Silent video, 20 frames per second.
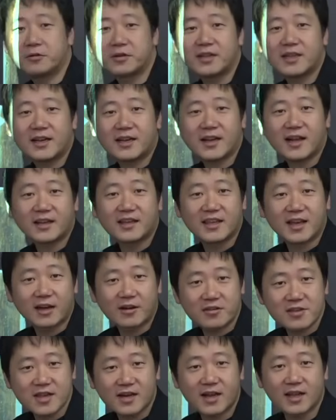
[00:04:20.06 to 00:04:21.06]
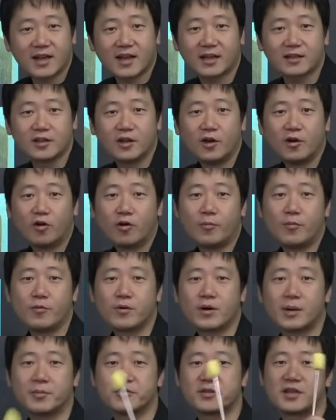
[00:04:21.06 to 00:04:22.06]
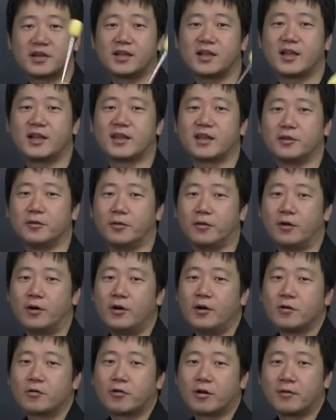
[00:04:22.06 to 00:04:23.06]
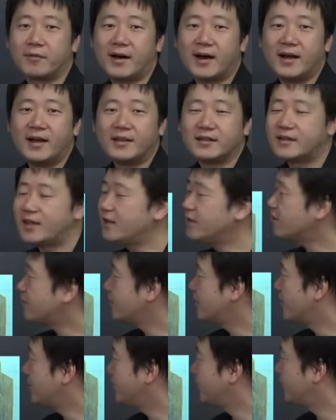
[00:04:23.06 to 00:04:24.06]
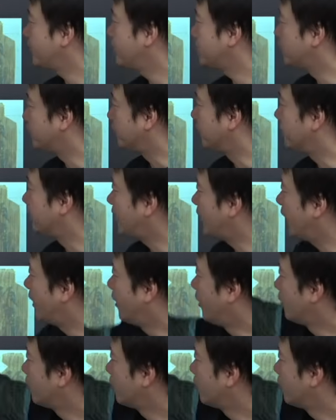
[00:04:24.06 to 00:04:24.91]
と左が逆じゃないか思うかもしれないけど、これは天子南面といって、